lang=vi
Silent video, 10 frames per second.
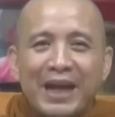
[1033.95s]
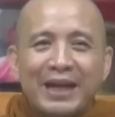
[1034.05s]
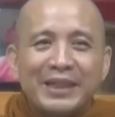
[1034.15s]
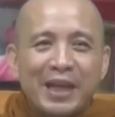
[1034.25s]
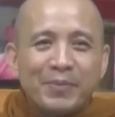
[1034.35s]

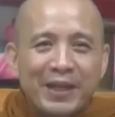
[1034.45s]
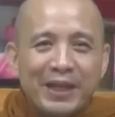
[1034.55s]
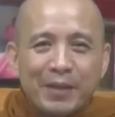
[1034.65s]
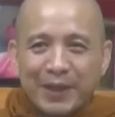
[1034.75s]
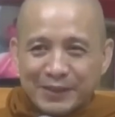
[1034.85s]
bà cha
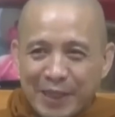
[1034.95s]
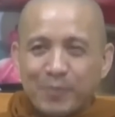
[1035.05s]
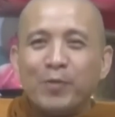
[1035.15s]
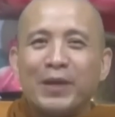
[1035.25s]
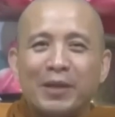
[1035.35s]
mẹ các bậc sa
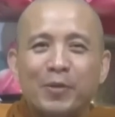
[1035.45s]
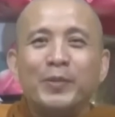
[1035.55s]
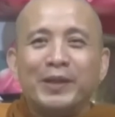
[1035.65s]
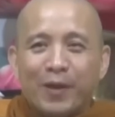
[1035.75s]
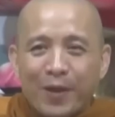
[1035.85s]
môn bà la
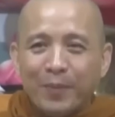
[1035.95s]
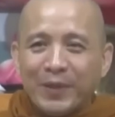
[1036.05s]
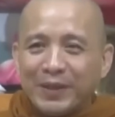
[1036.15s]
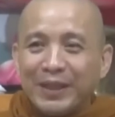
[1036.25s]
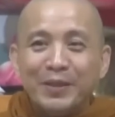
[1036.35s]
môn mình có
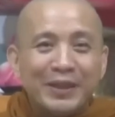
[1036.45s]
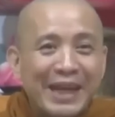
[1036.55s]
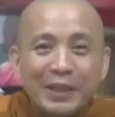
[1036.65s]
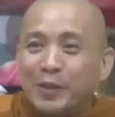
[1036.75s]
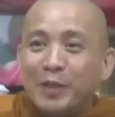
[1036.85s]
mà những cái người
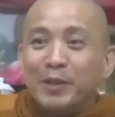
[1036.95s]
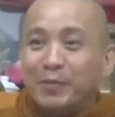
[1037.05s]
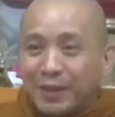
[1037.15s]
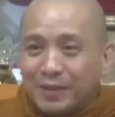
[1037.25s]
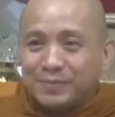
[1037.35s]
khác nhiều khi mình
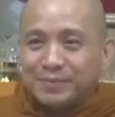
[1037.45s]
không có